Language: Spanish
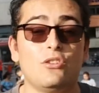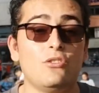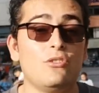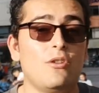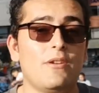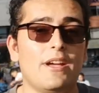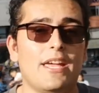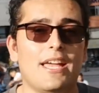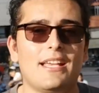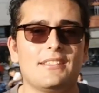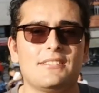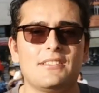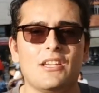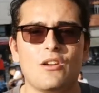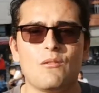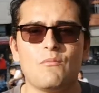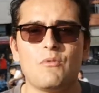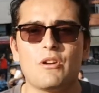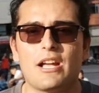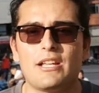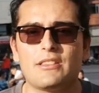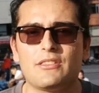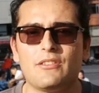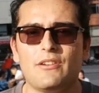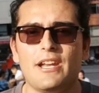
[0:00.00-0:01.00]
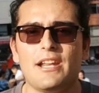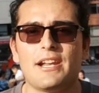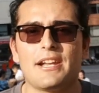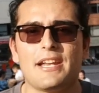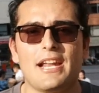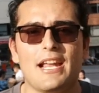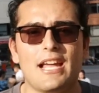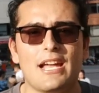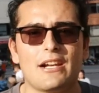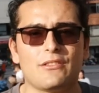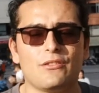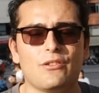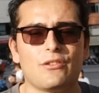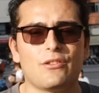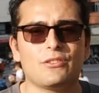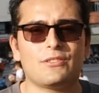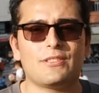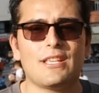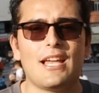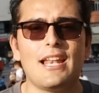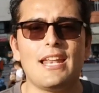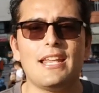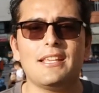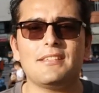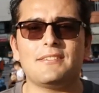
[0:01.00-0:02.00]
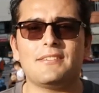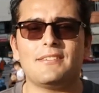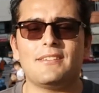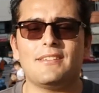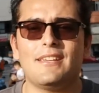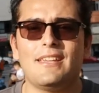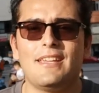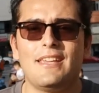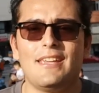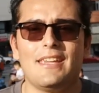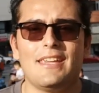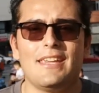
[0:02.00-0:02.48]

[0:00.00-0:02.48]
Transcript: dos novedades en convocatoria, Ricardo Rosales